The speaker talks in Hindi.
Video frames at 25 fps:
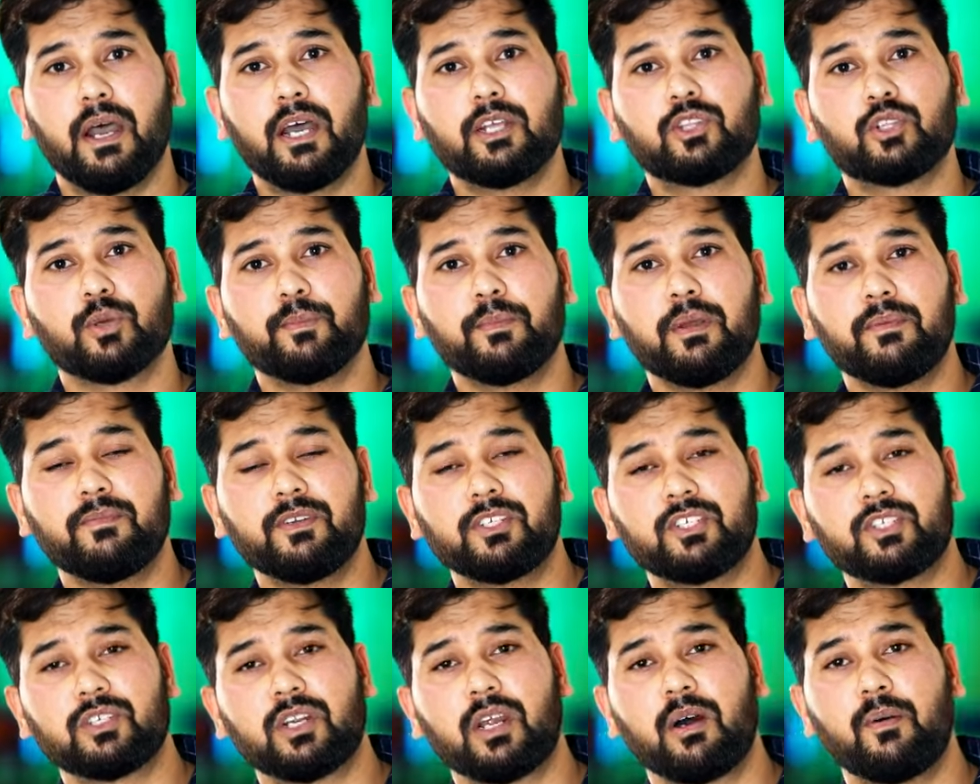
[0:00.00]
मैं तुम्हें
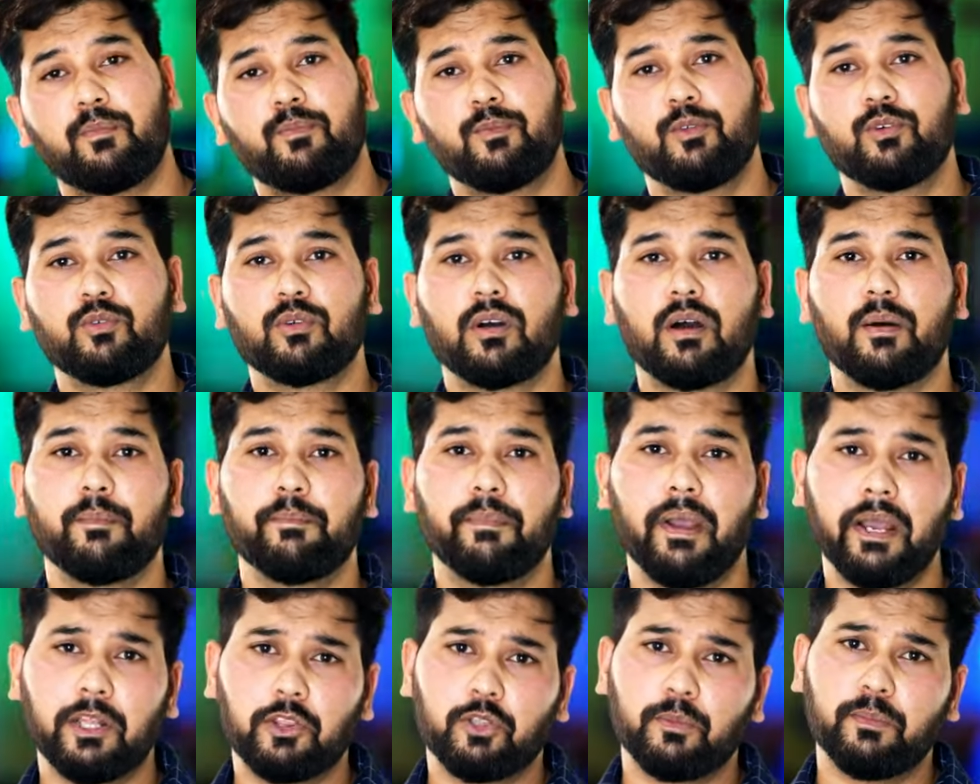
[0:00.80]
विश्राम दूंगा
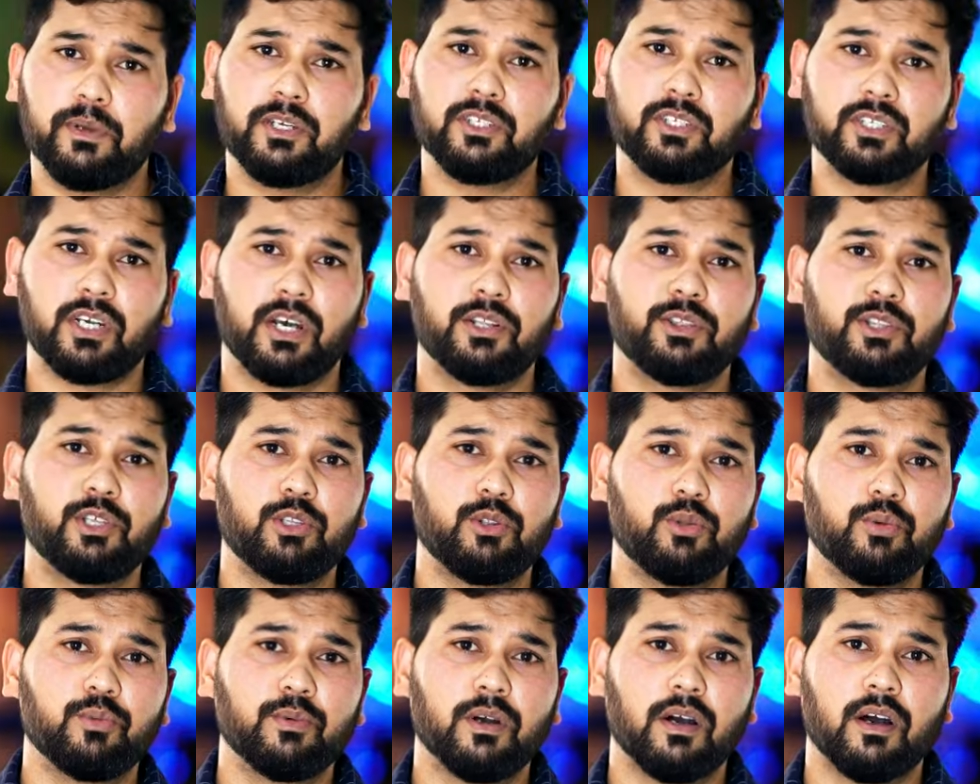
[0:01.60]
मैं तुम्हें शांति
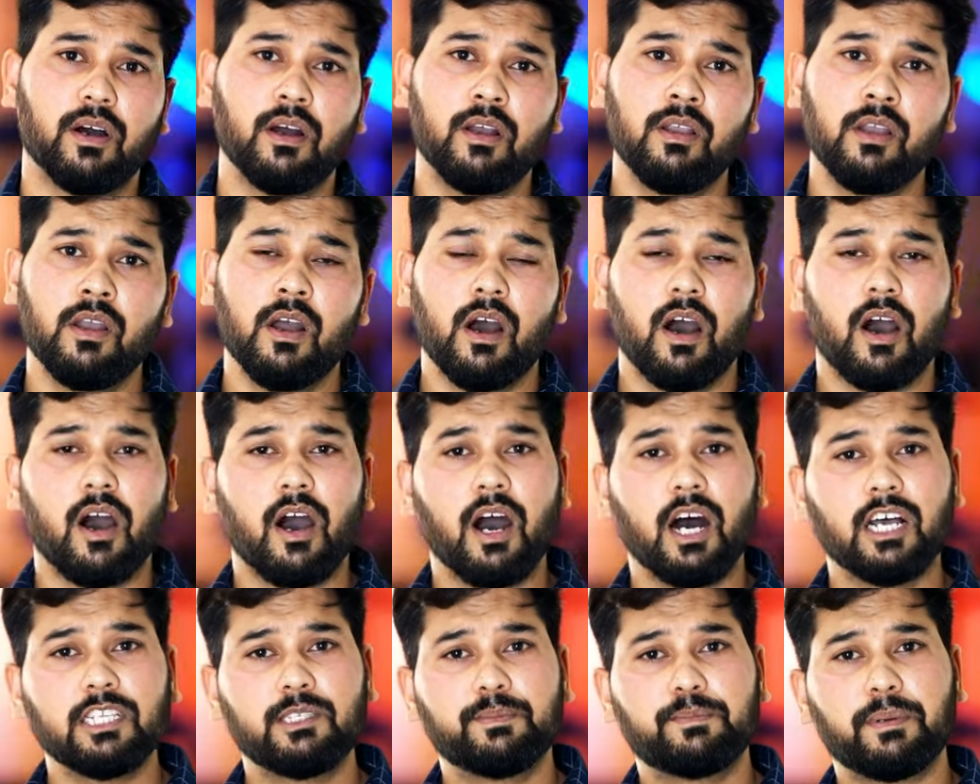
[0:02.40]
दूंगा
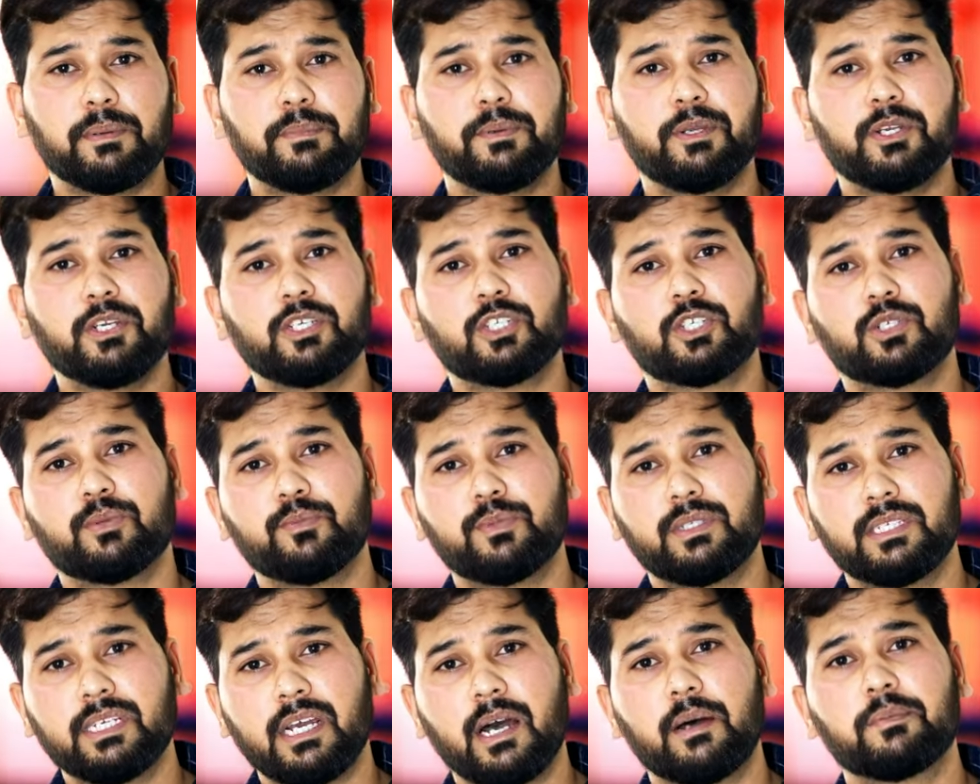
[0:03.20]
आज प्रभु यीशु
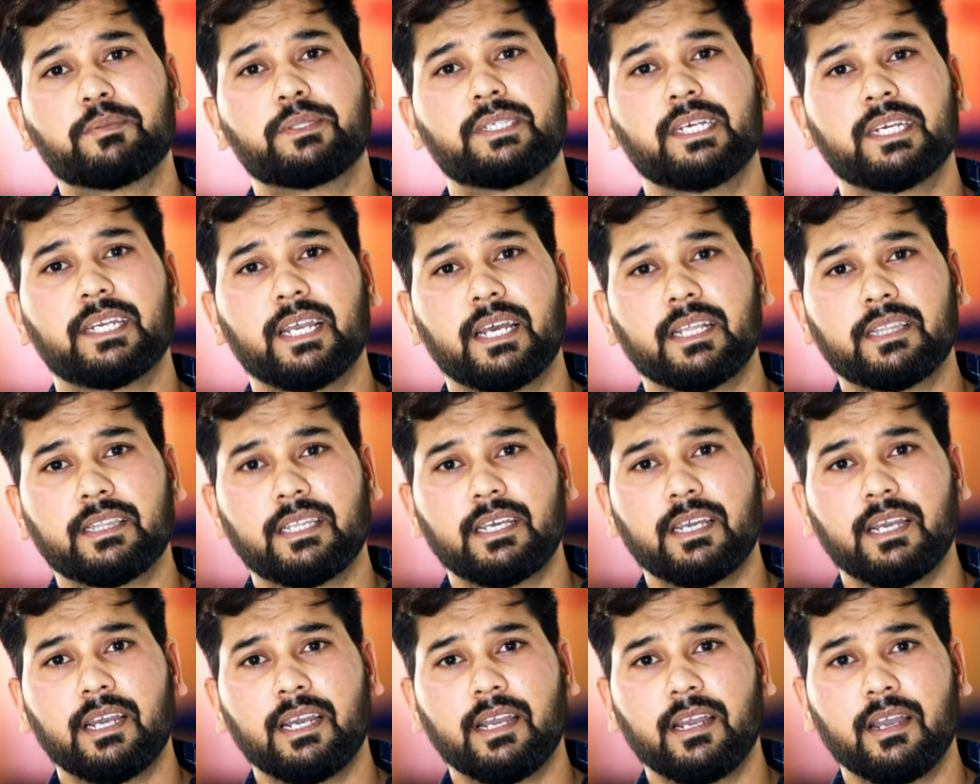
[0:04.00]
मसीह आपसे
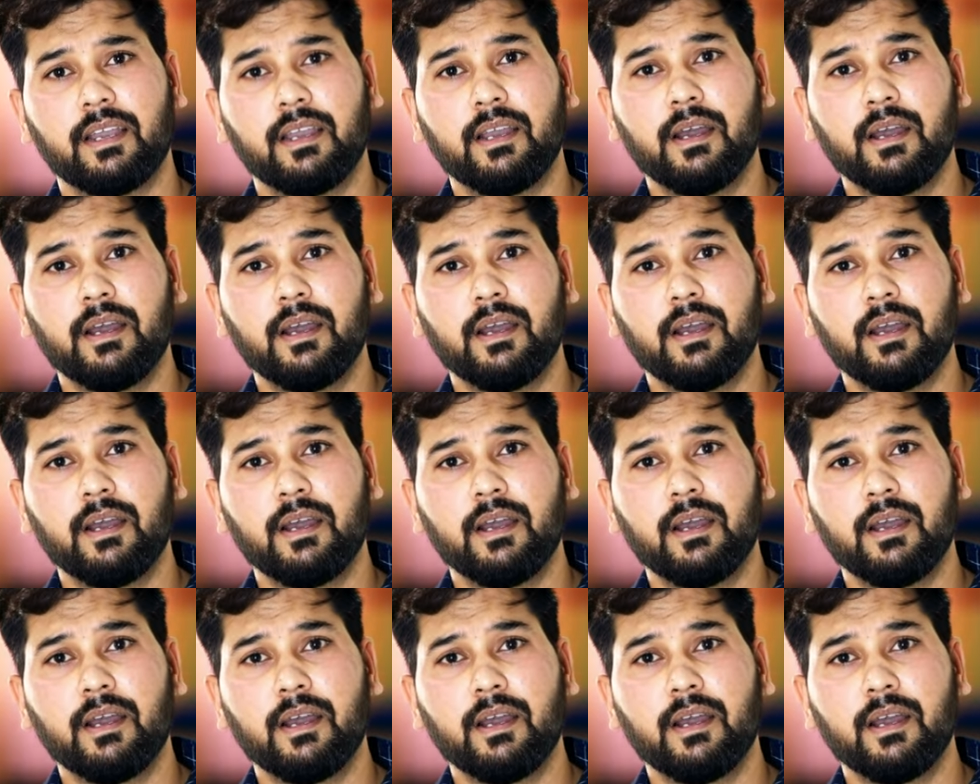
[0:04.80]
कहते हैं